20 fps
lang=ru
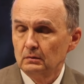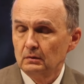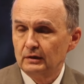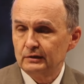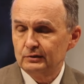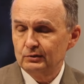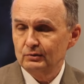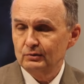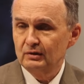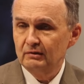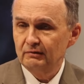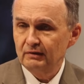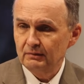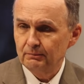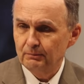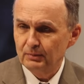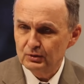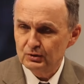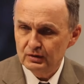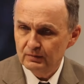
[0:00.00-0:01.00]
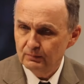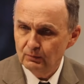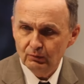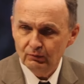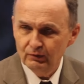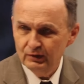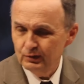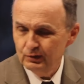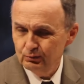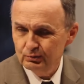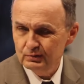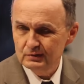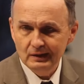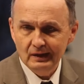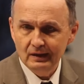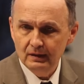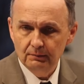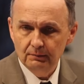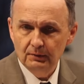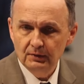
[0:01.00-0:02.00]
Христос говорит, почему вы не
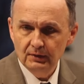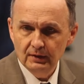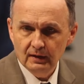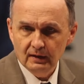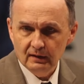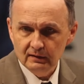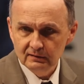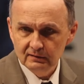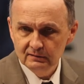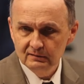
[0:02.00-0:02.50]
узнали меня?